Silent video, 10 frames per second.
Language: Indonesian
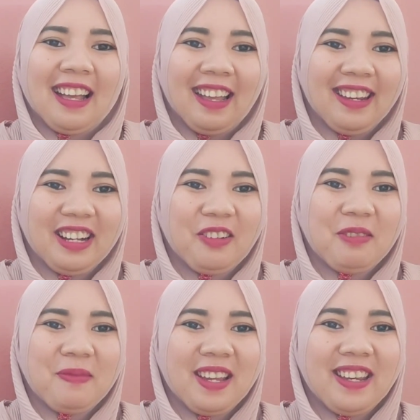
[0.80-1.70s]
Hai
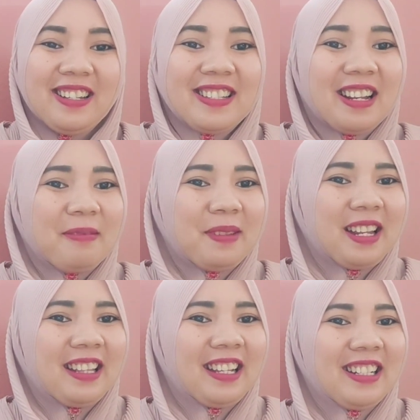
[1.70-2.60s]
kawan main,
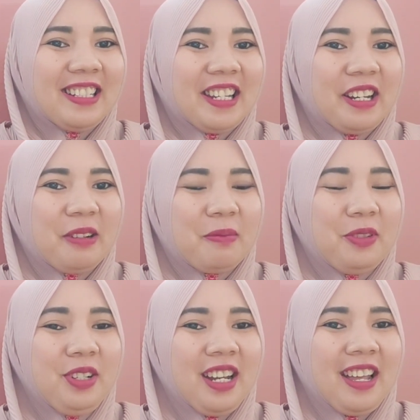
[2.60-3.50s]
selamat datang di channel
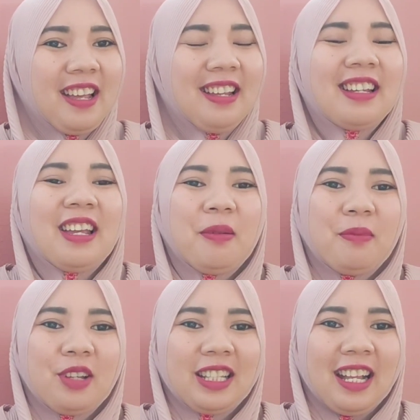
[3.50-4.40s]
Bunda
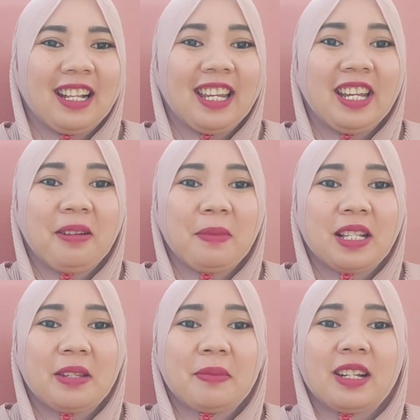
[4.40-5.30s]
Buat kalian yang
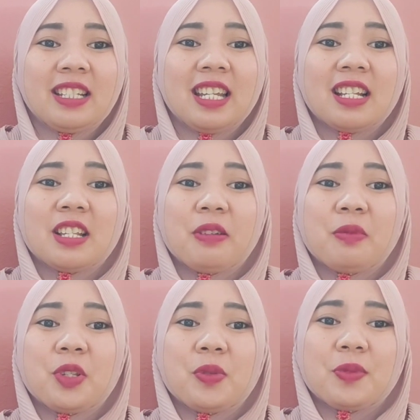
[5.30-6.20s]
masih mengejar
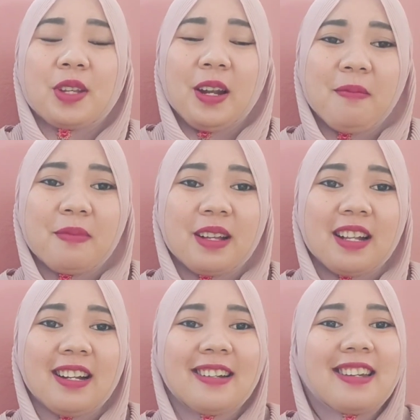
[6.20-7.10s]
1000
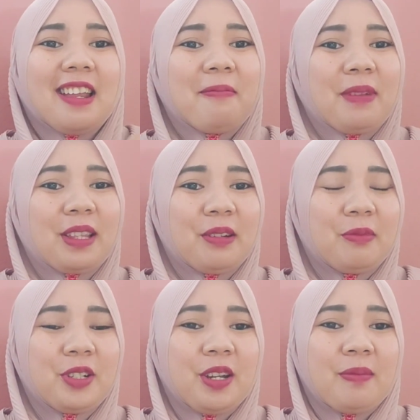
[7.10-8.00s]
subscriber dan
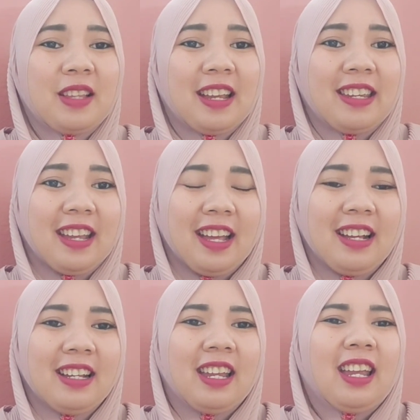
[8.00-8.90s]
4000 jam
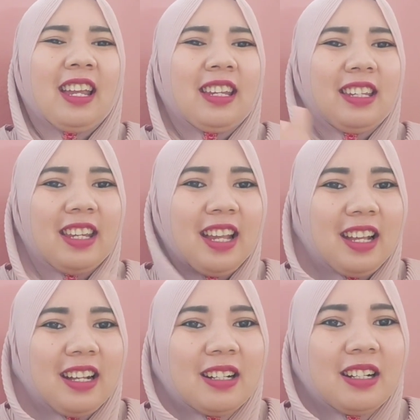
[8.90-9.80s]
tayang
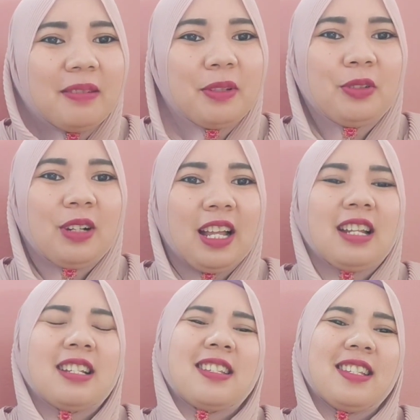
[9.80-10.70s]
Yang
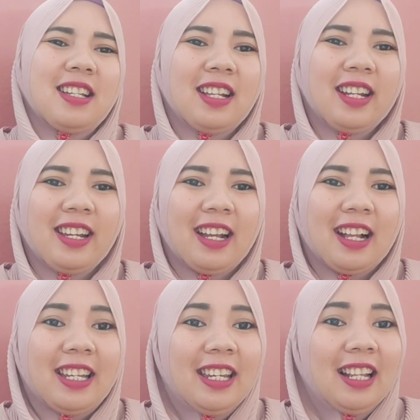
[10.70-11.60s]
kebetulan sering
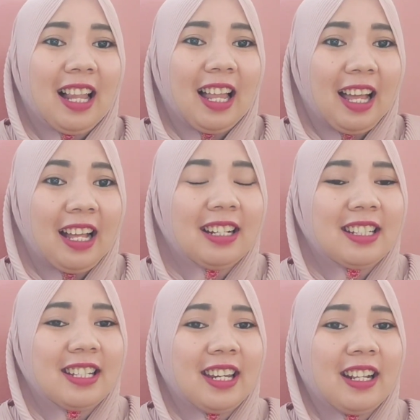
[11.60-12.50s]
kali
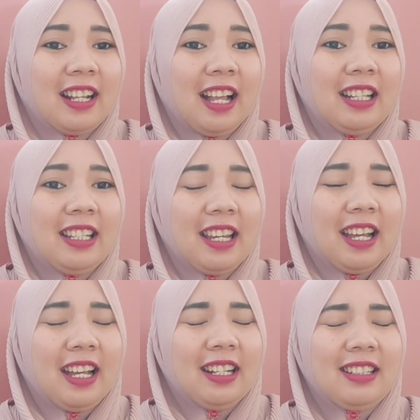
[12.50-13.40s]
hilang di channel
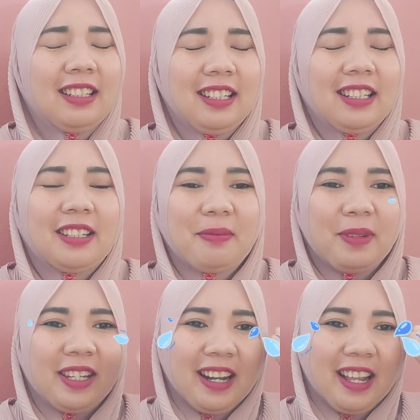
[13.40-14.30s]
kalian Ih,
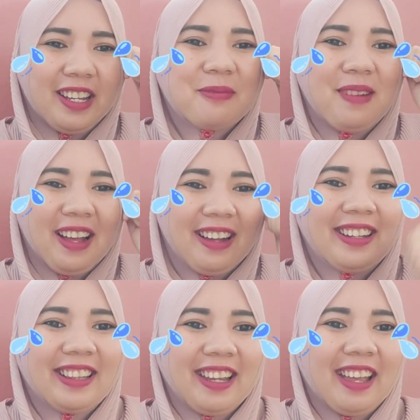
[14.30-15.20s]
bikin nangis
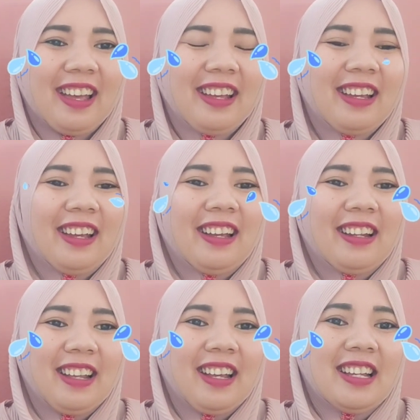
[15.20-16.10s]
banget ya
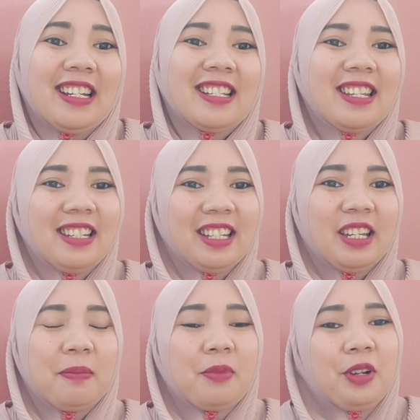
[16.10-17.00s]
Nah, di
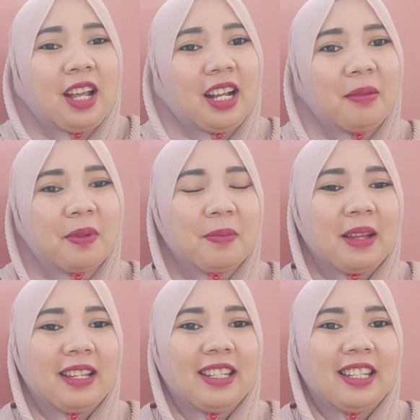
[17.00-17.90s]
sini Bunda akan
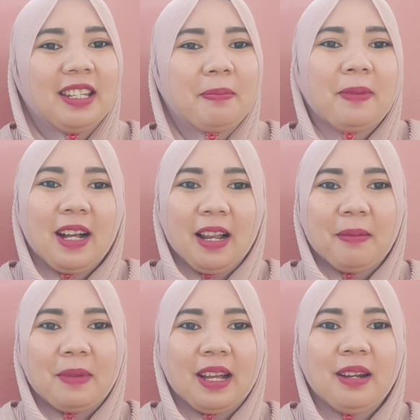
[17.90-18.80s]
berbagi
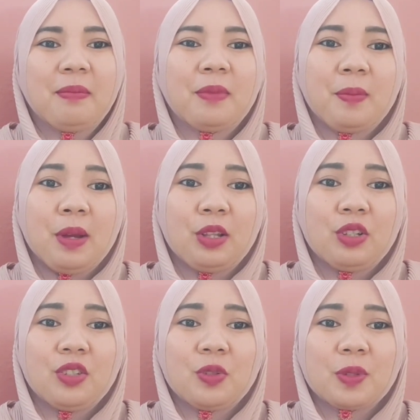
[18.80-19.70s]
pengalaman
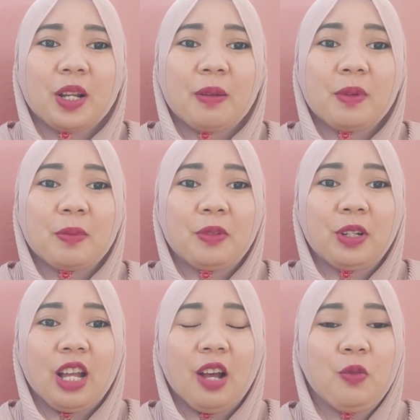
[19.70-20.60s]
membantu subscriber
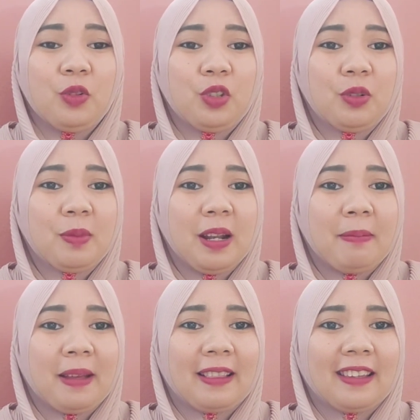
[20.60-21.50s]
Bunda untuk
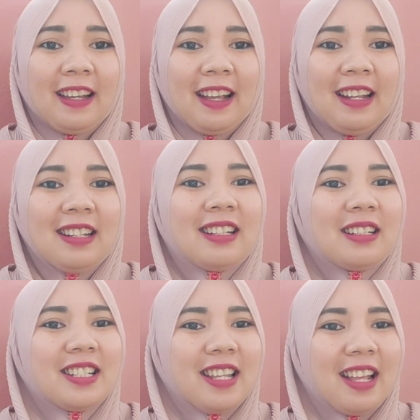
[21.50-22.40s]

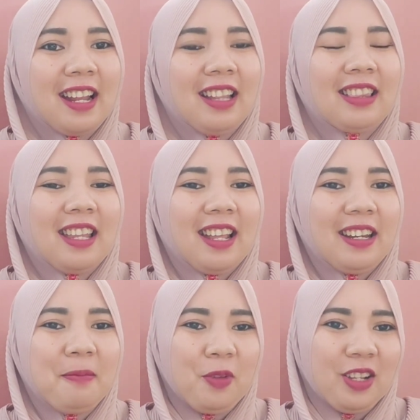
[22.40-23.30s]
mendapatkan syarat
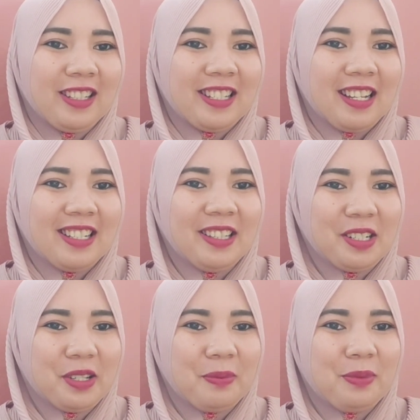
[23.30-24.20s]
dari monetisasi
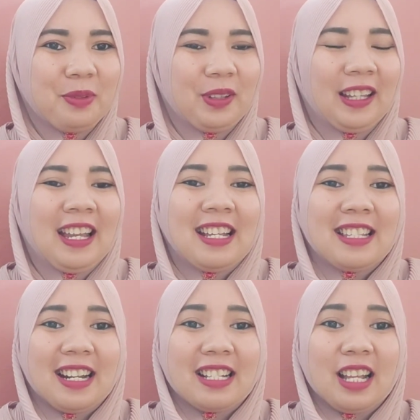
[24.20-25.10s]
tersebut.
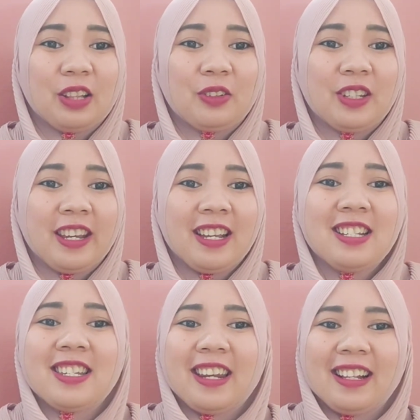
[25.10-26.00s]
Salah
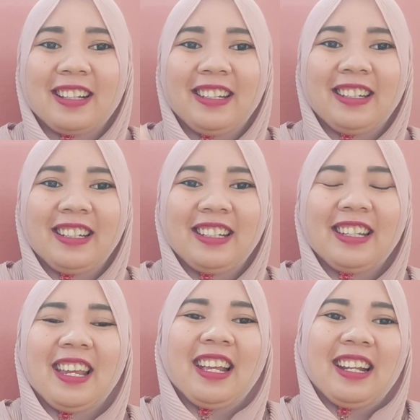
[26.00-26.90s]
satunya channel ini.
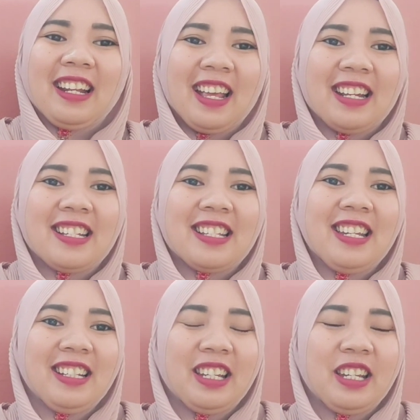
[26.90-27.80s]
Nah, di
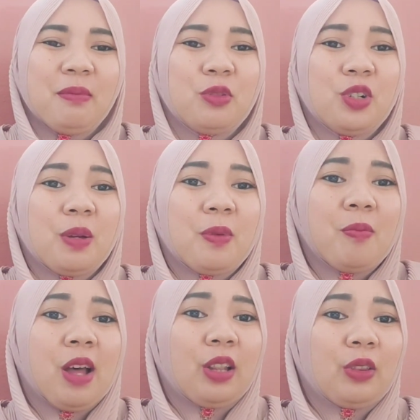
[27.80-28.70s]
sini Bunda
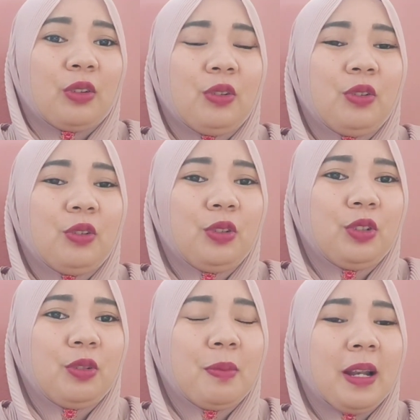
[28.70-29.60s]
membantu
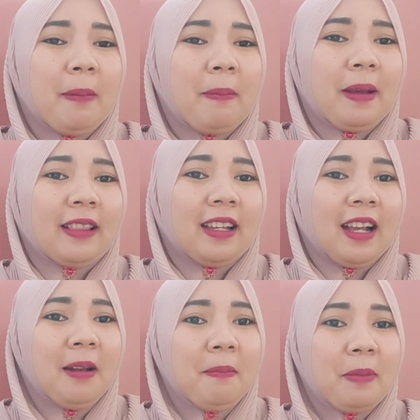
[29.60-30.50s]
untuk
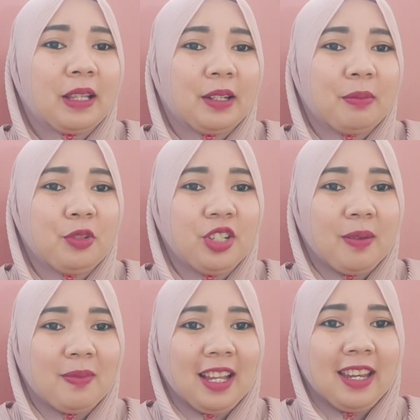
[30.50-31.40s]
mendapatkan 4000
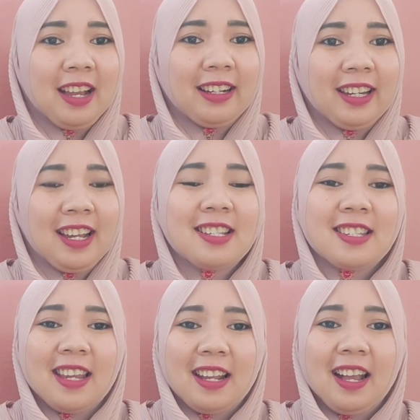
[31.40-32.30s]
jam tayangnya
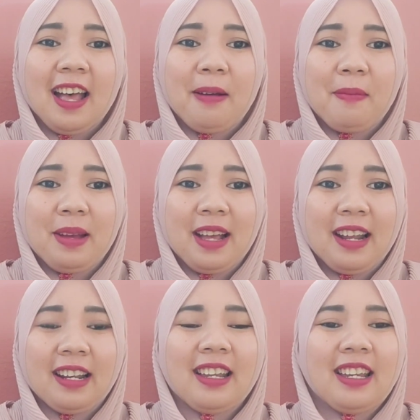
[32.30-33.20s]
secara
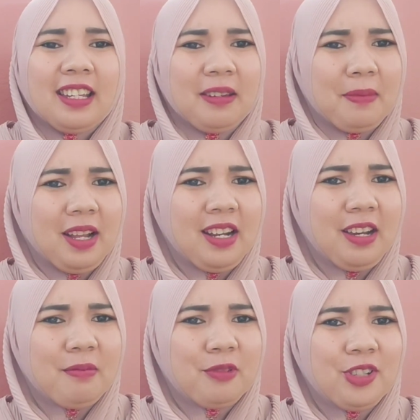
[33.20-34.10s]
aman. Gimana
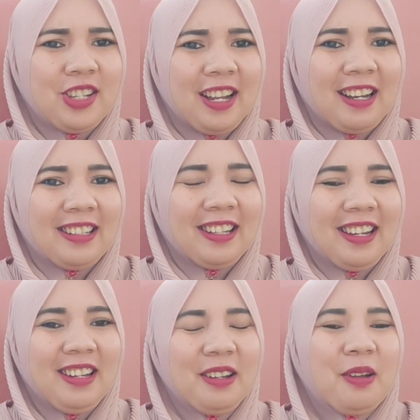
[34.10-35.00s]
ya bun caranya?